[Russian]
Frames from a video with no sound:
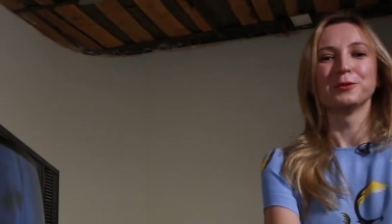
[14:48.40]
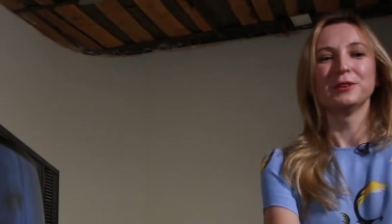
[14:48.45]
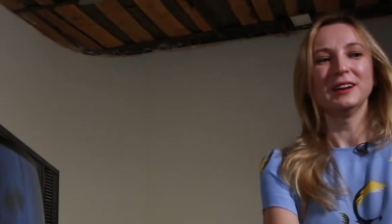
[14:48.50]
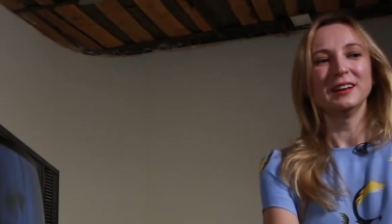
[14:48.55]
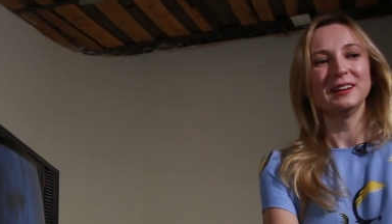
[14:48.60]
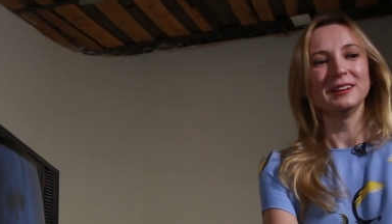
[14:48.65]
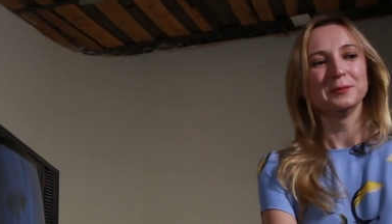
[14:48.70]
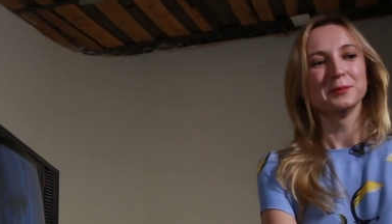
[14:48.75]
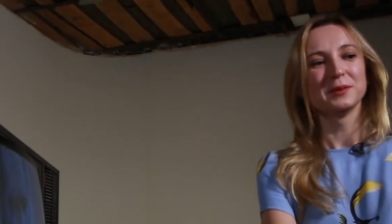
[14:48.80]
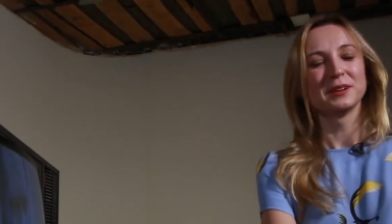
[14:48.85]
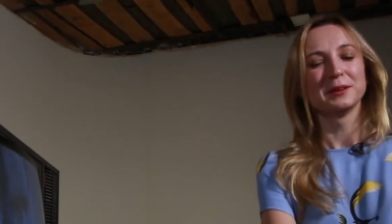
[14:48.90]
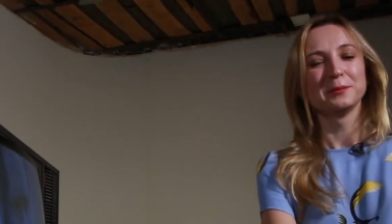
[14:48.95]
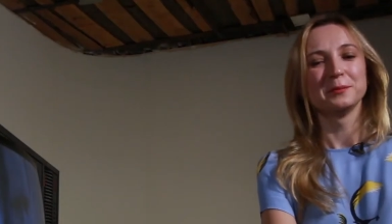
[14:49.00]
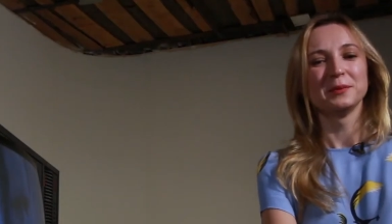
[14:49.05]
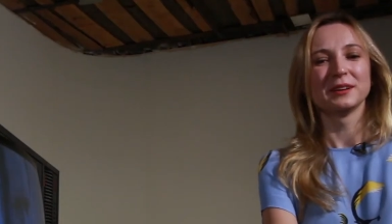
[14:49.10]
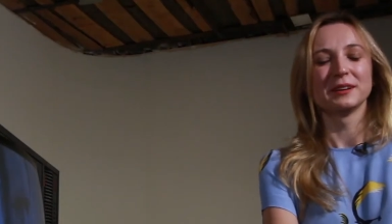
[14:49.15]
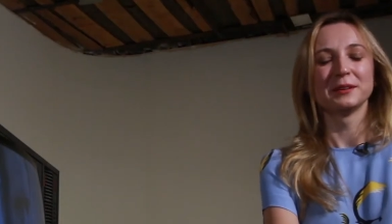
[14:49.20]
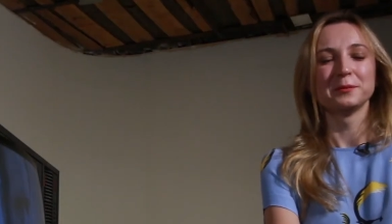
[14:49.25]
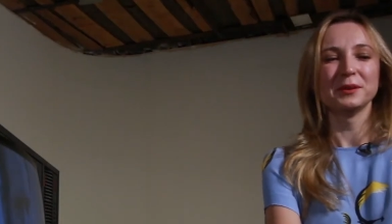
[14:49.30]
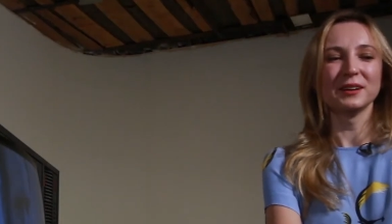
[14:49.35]
гуляли, могли
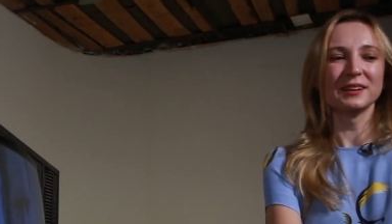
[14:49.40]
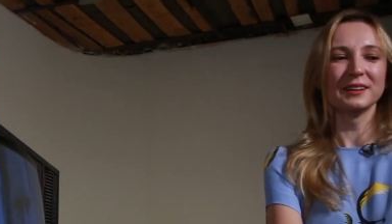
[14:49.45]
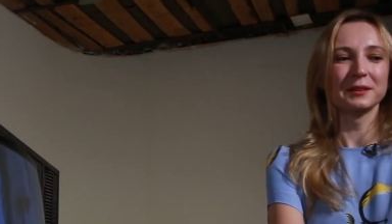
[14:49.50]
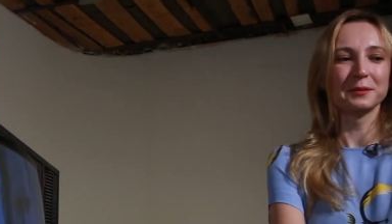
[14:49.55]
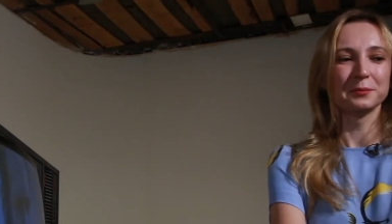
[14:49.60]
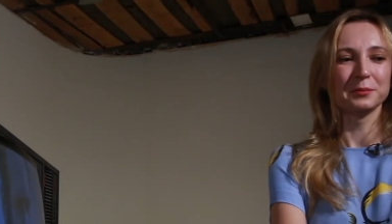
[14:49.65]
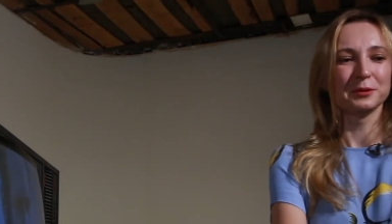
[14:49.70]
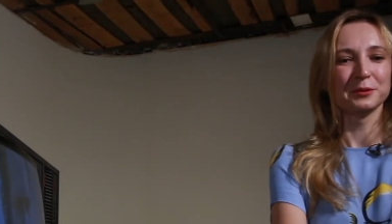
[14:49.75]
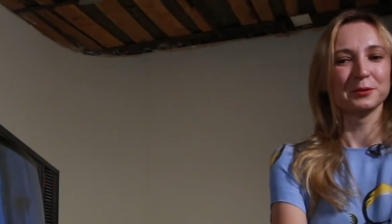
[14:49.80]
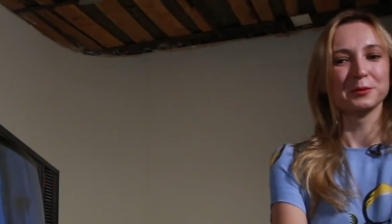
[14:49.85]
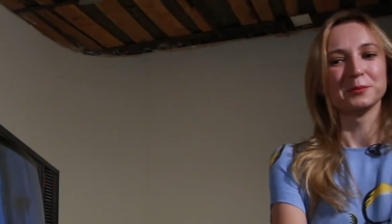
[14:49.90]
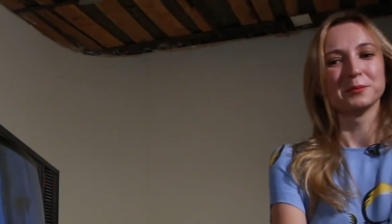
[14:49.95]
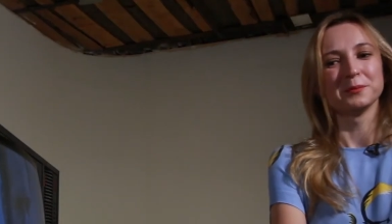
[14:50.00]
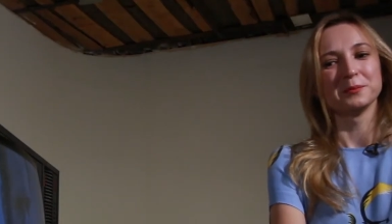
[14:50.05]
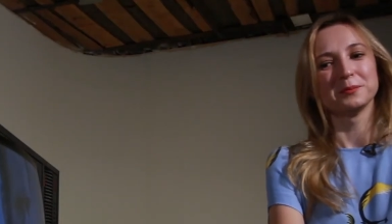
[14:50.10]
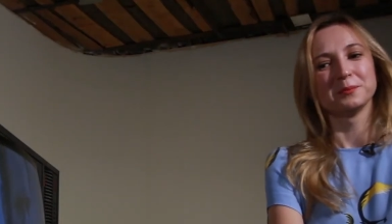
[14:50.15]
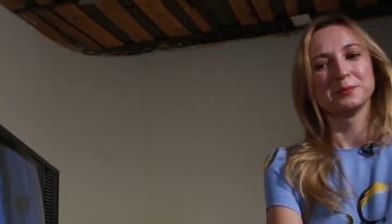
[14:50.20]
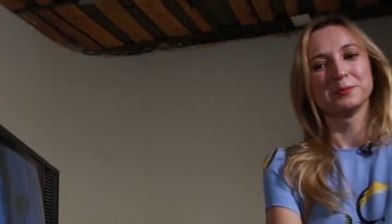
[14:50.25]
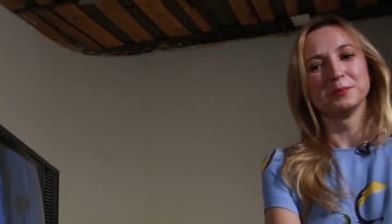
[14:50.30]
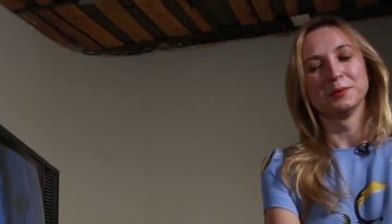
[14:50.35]
бегать, бегать, потом
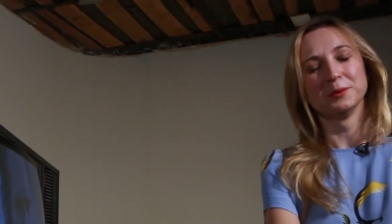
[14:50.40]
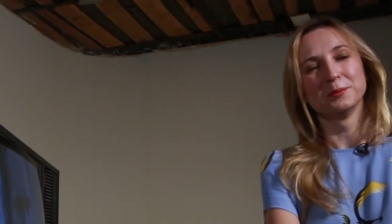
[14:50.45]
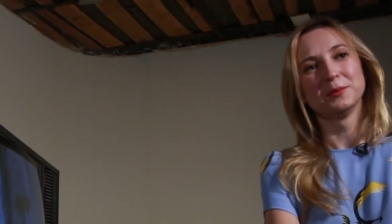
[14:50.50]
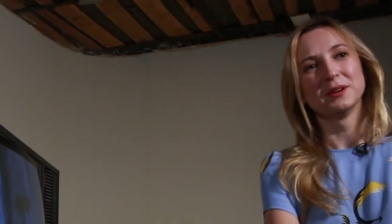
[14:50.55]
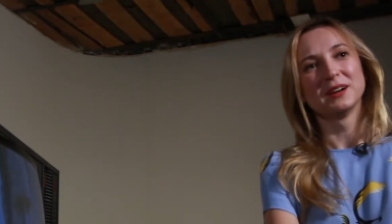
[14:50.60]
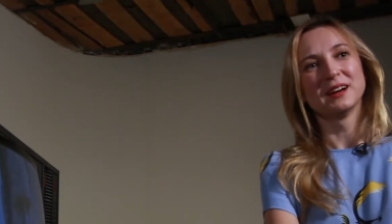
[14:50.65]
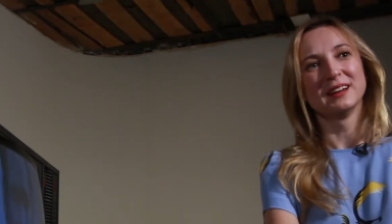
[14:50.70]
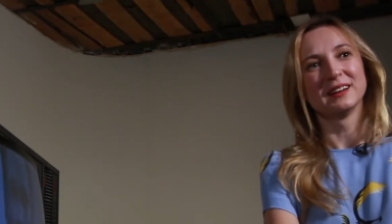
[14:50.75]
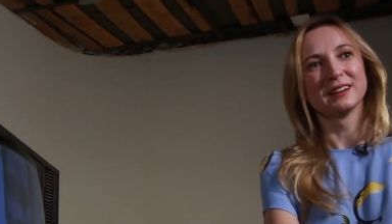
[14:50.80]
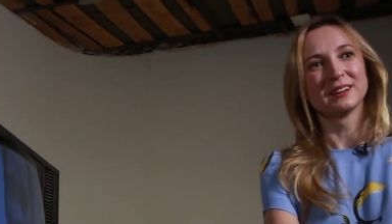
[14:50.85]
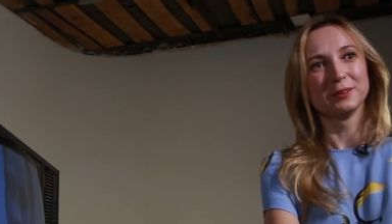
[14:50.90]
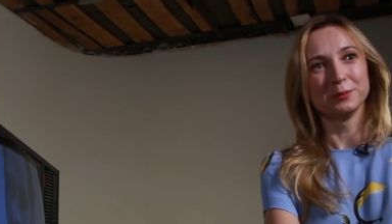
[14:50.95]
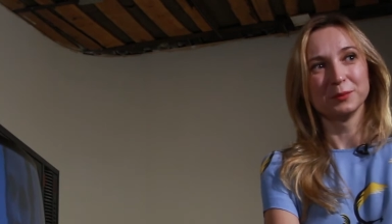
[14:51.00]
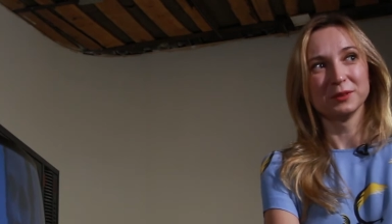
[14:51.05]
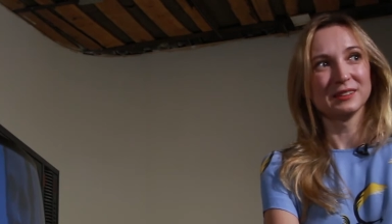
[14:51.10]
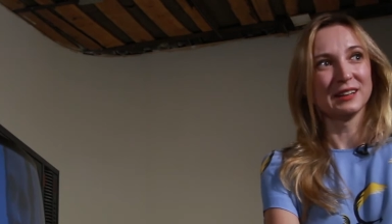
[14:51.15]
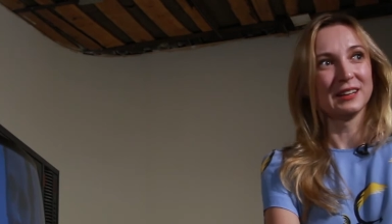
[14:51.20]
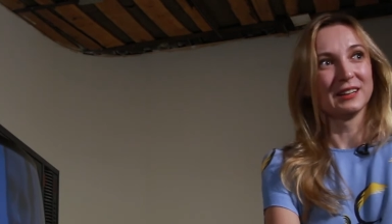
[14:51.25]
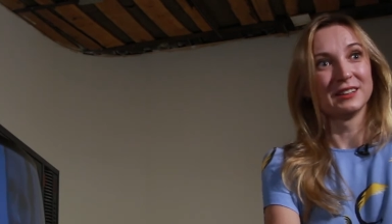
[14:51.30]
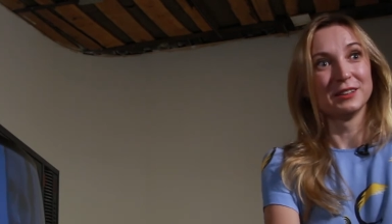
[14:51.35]
бегали,
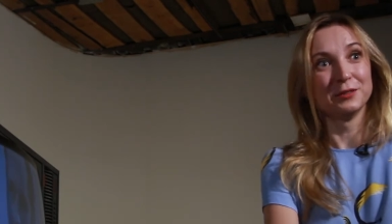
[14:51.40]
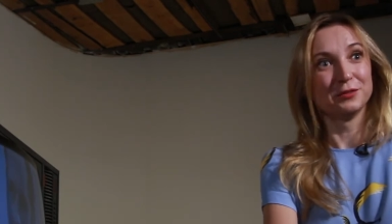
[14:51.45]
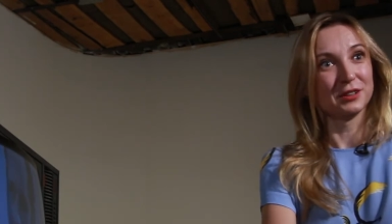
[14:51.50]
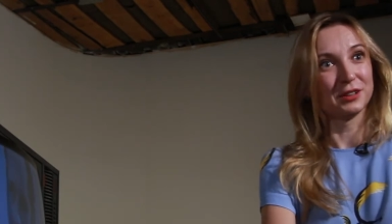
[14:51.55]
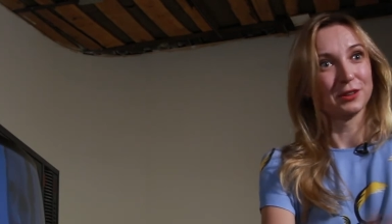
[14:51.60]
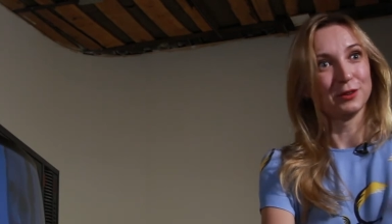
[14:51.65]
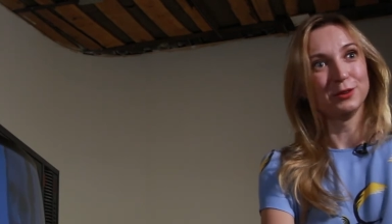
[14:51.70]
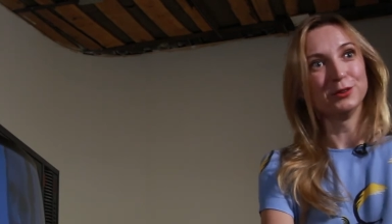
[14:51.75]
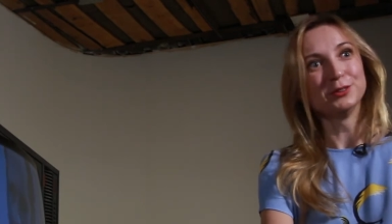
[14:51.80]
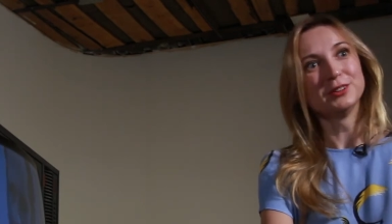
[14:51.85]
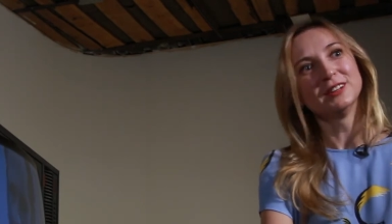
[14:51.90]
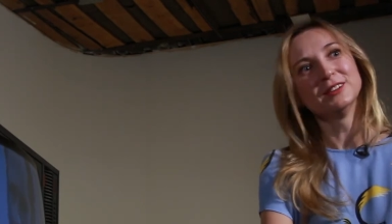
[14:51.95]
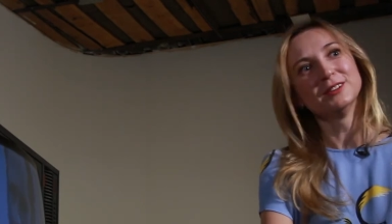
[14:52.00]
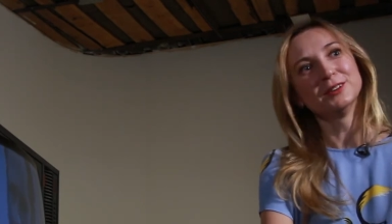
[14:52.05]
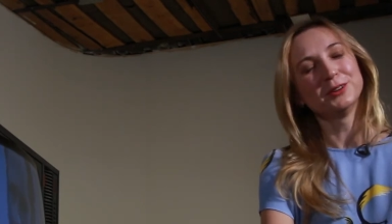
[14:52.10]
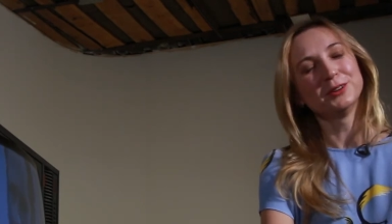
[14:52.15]
мы знали, где все колонки